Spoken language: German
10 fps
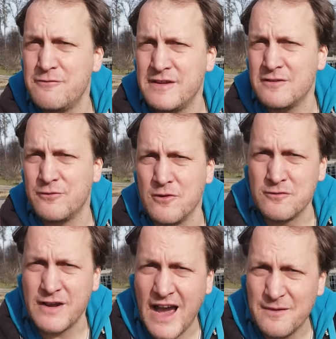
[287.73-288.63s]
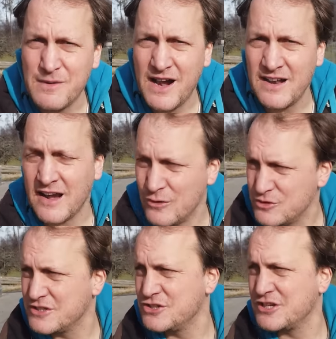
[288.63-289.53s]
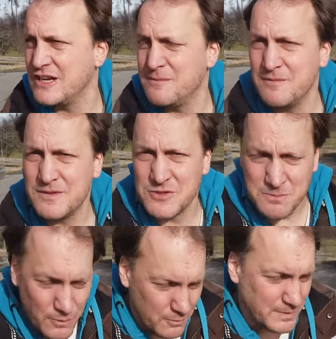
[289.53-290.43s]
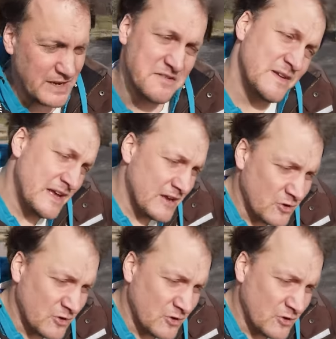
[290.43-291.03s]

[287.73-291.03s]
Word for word: vier, fünf Jahren mal rausgeschrieben zum Probieren.